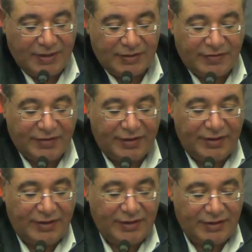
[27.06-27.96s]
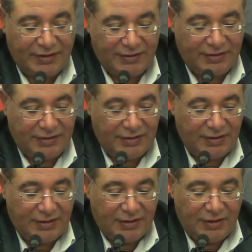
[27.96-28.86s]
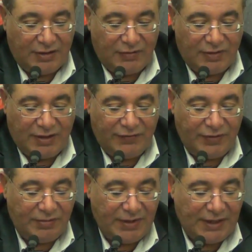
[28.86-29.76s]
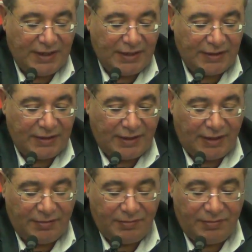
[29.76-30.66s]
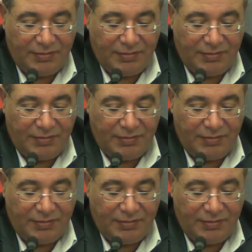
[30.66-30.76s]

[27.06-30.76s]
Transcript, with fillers: الاقتصادية وأنا في البداية أيضا أحب